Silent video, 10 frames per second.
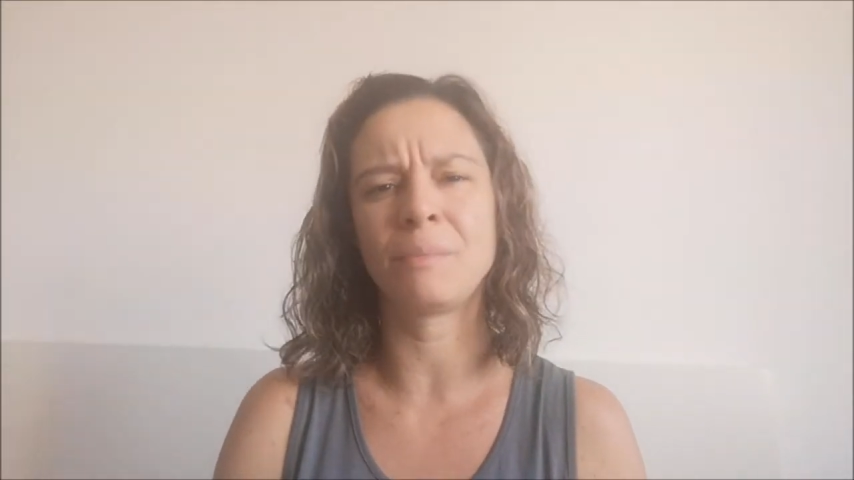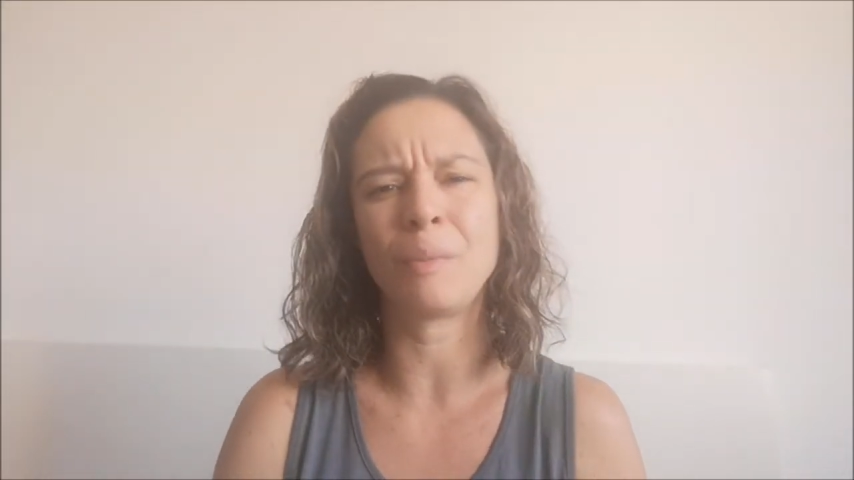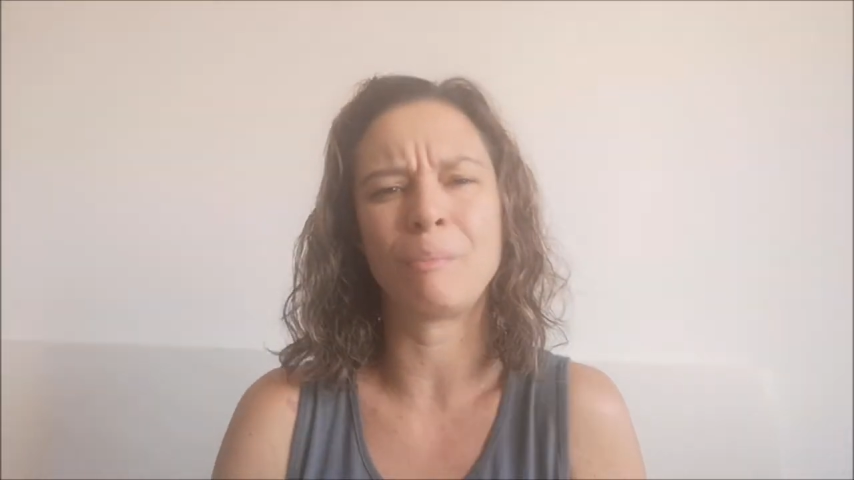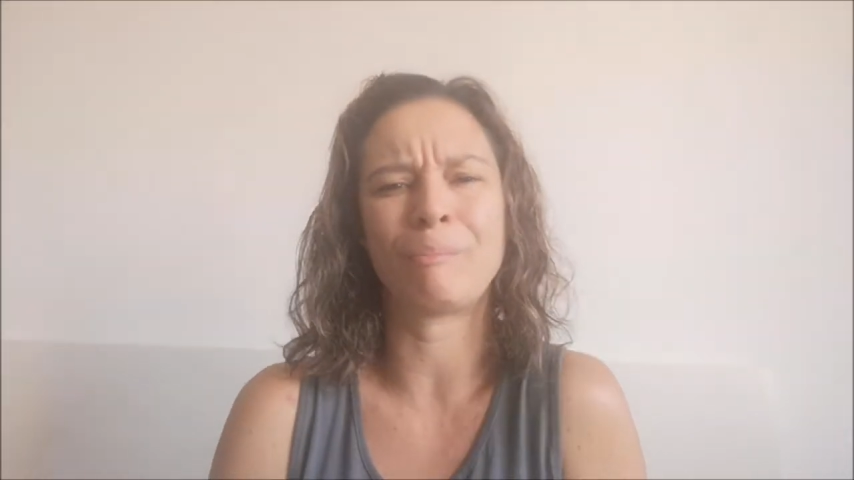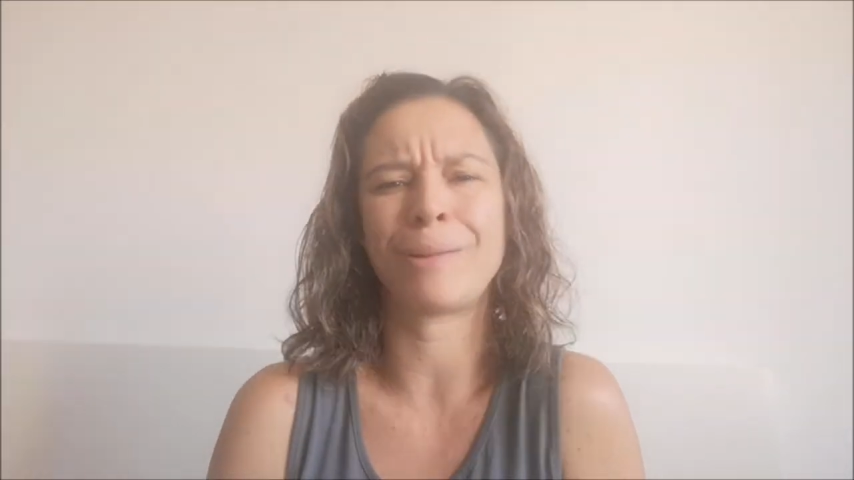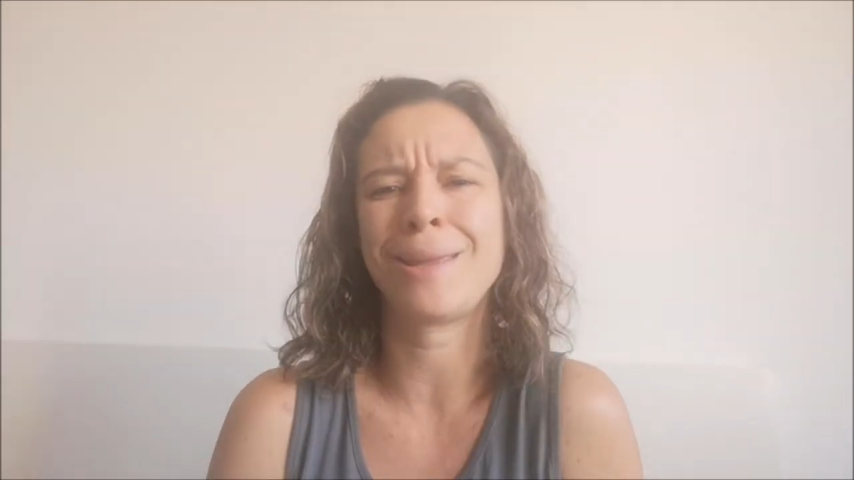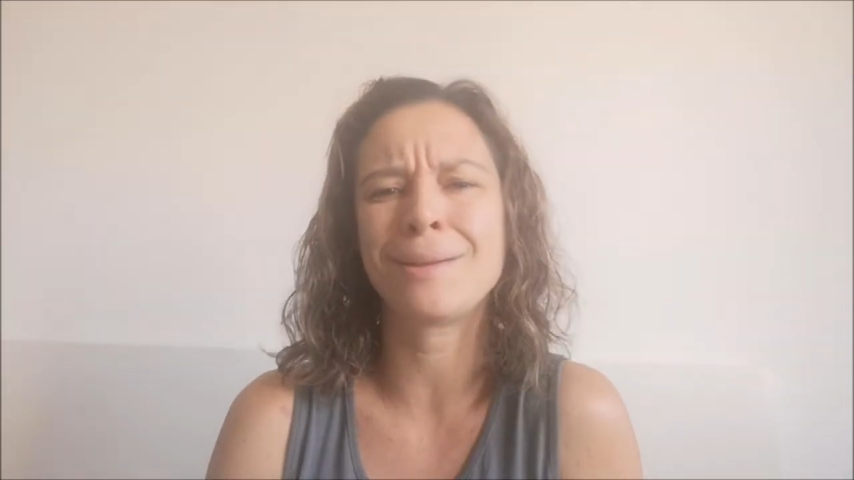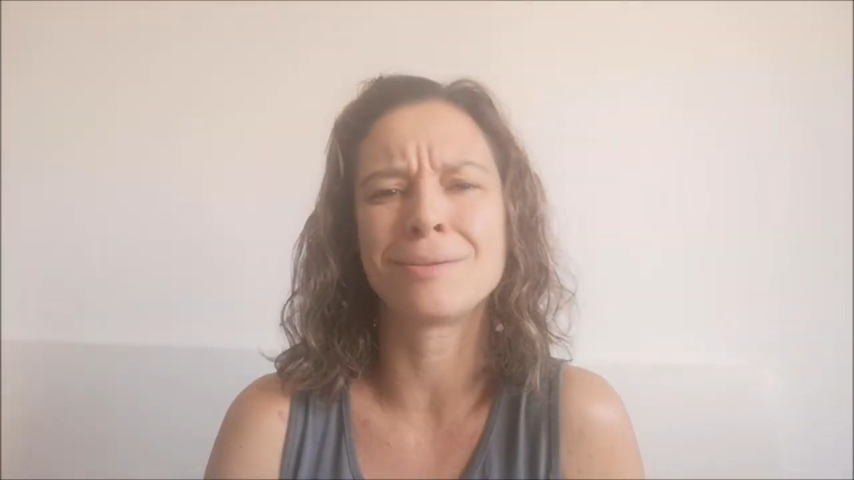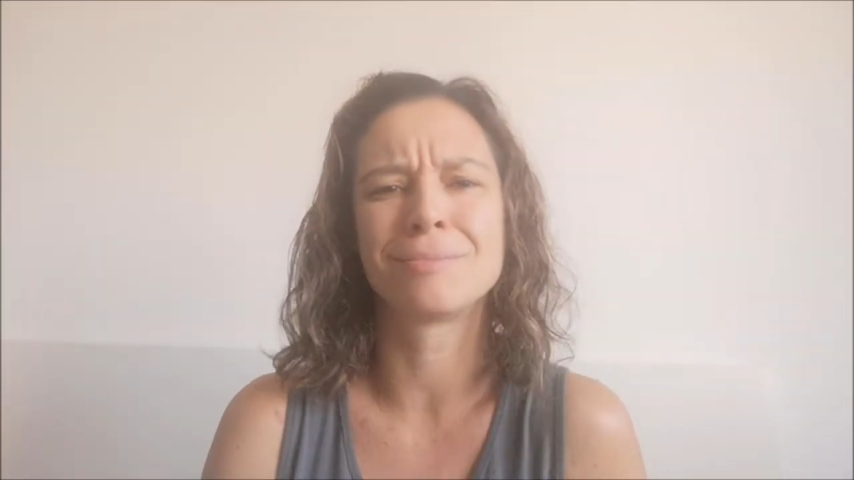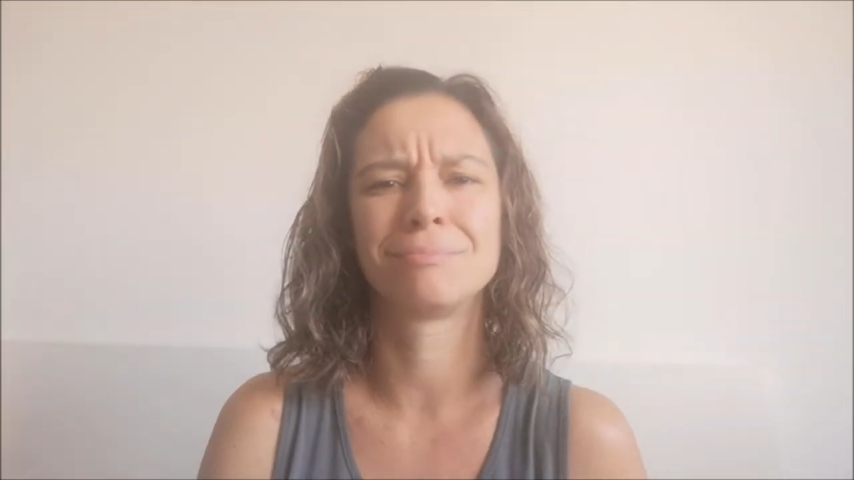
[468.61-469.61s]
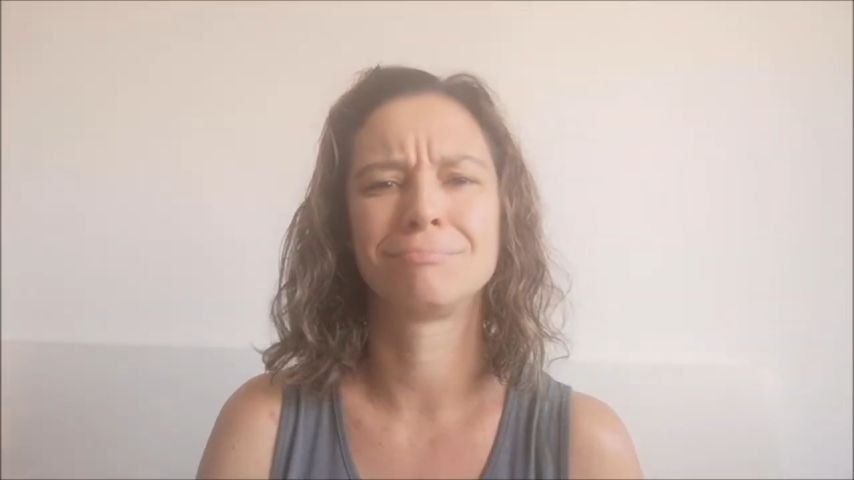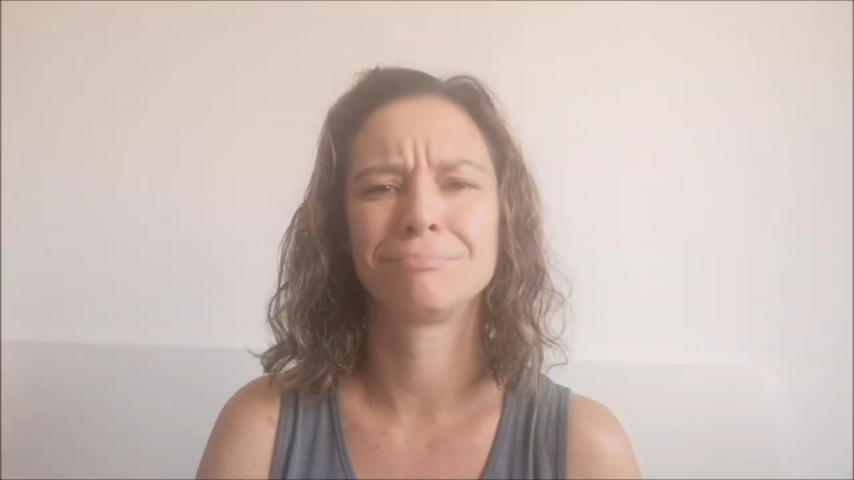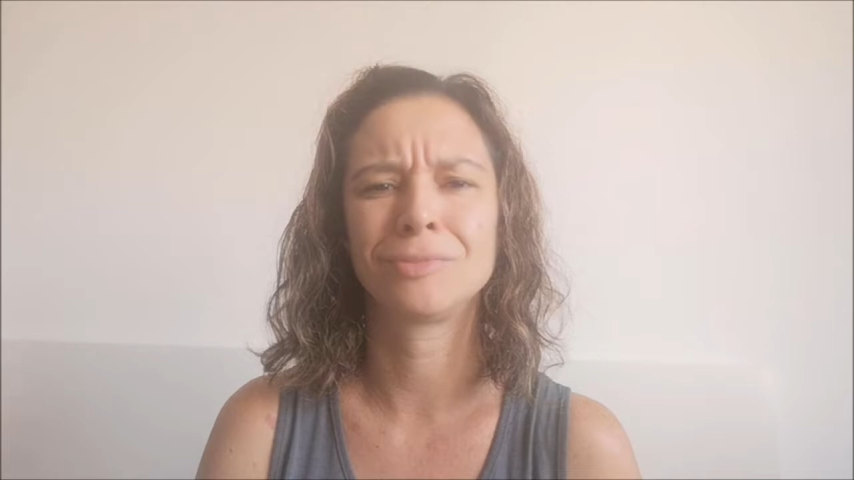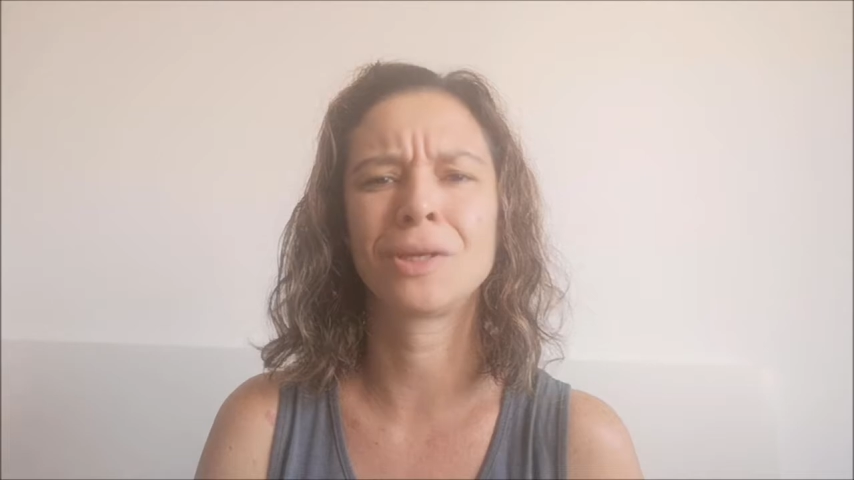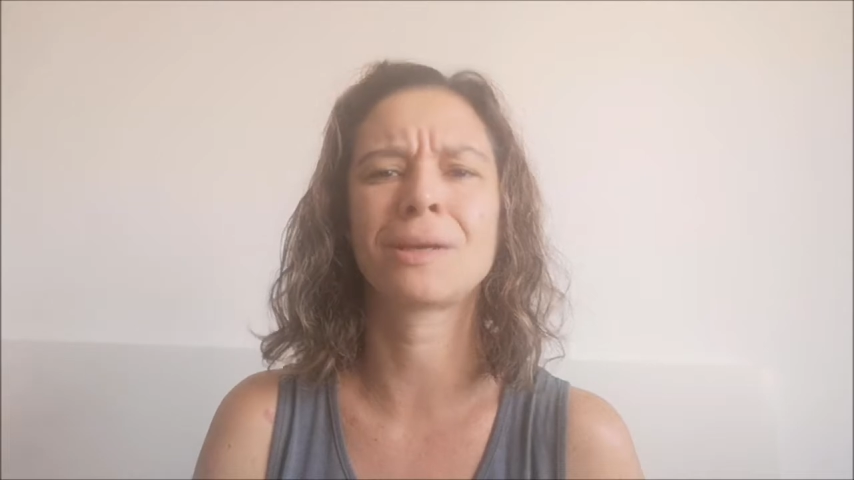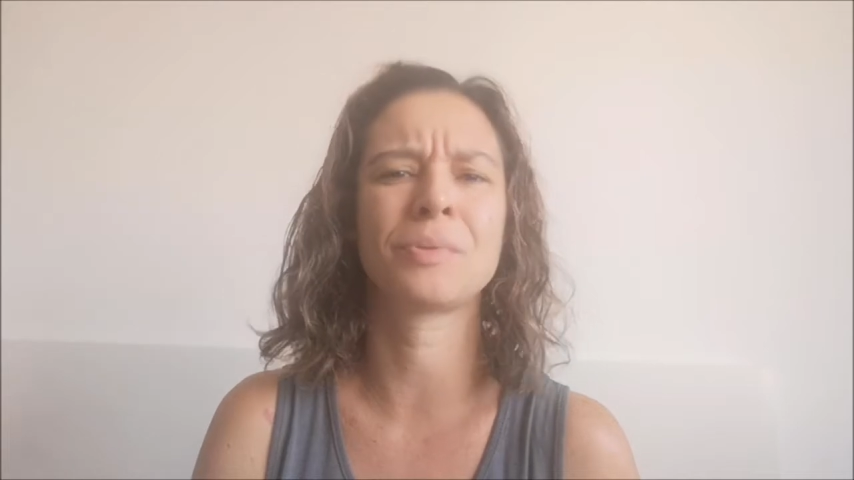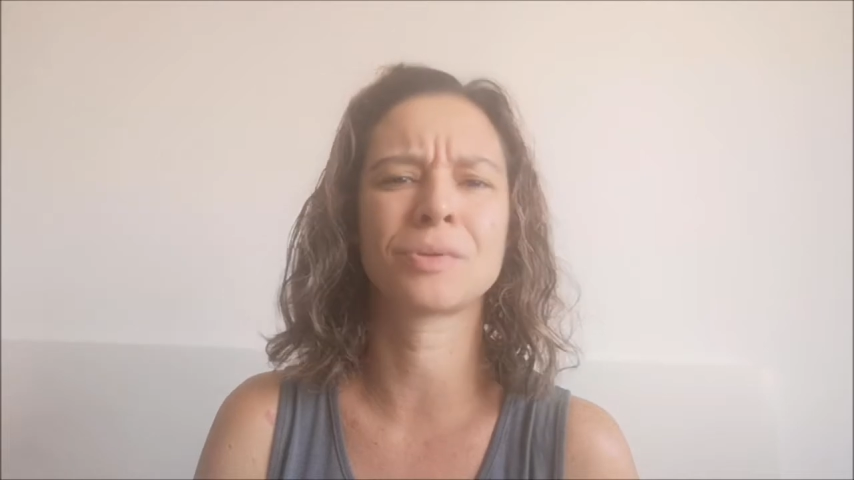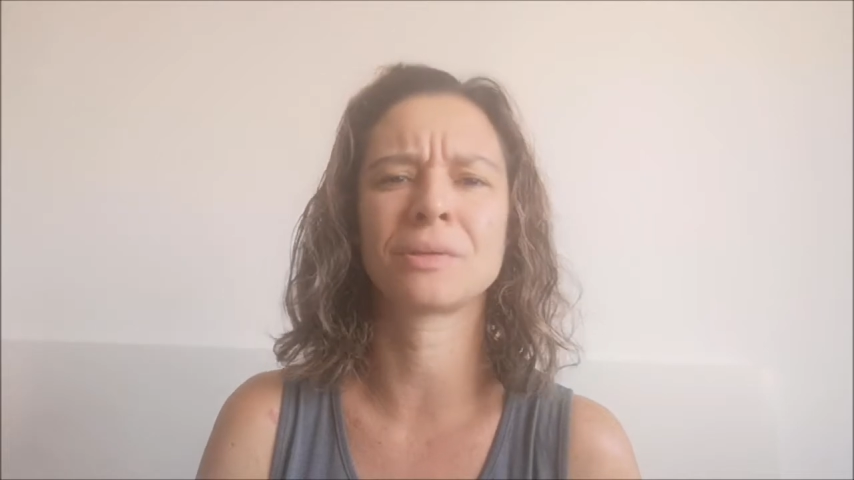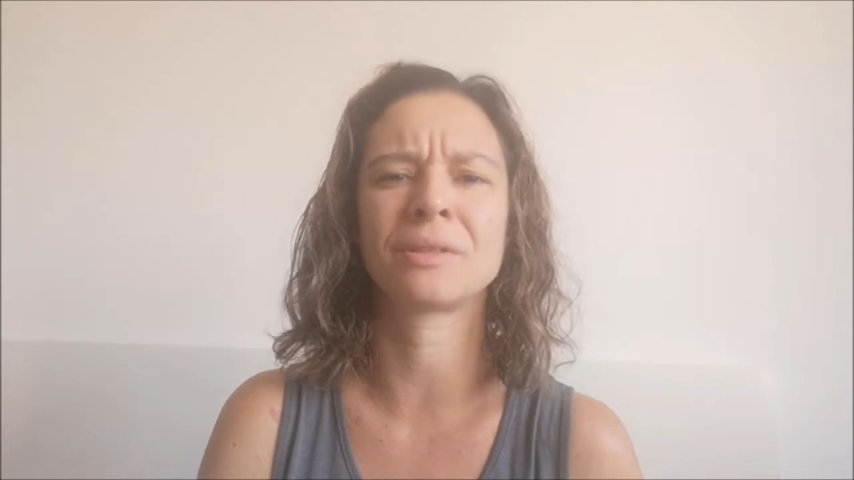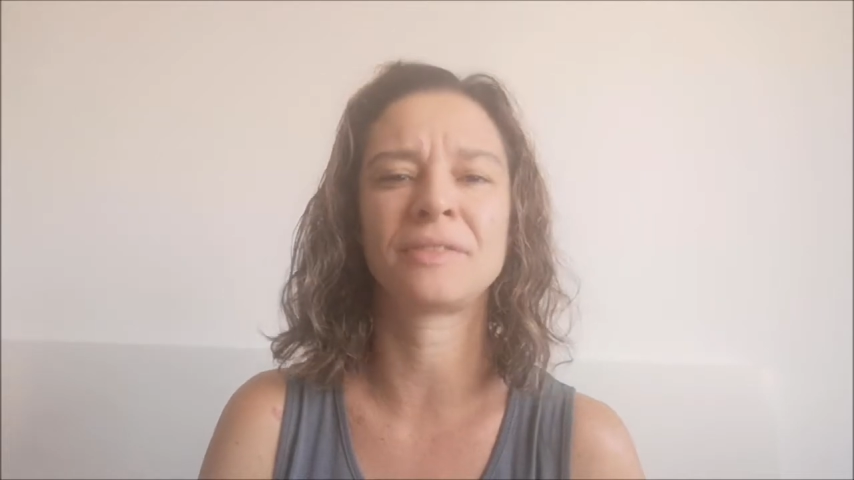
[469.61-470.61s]
meu prego
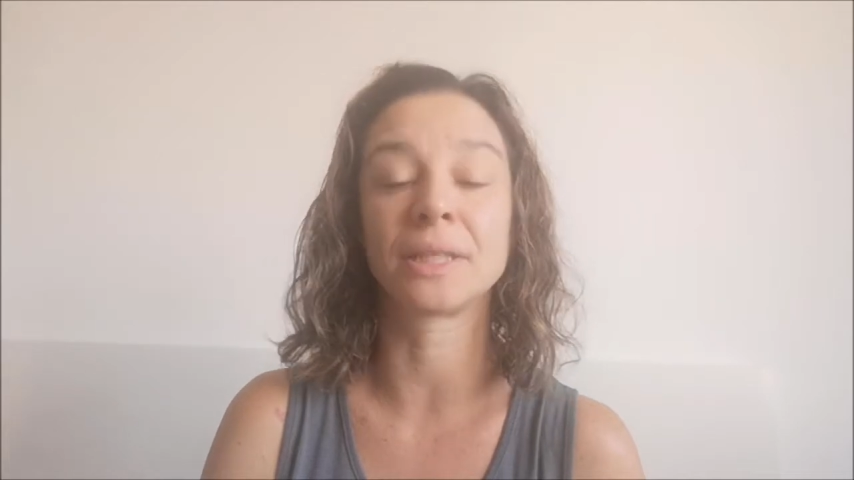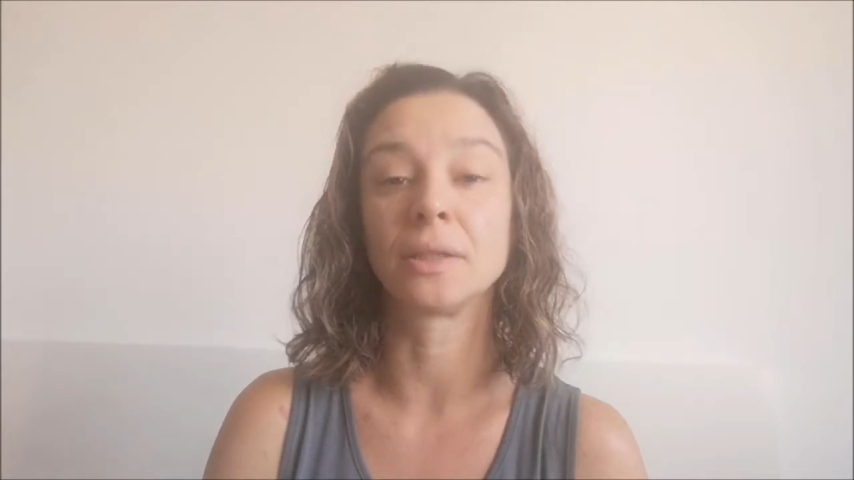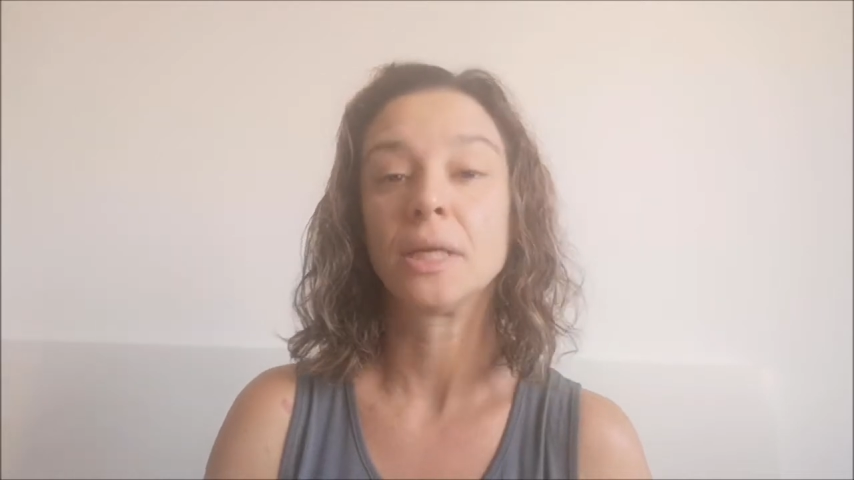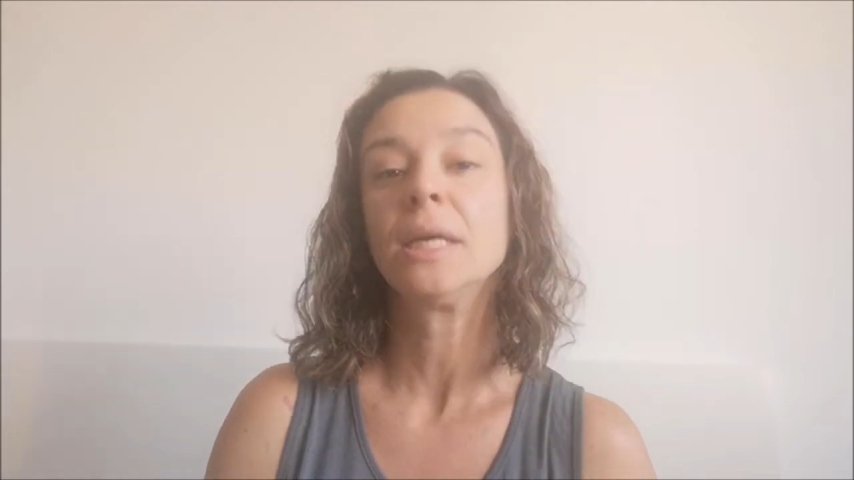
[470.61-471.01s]
pessoa tá falando.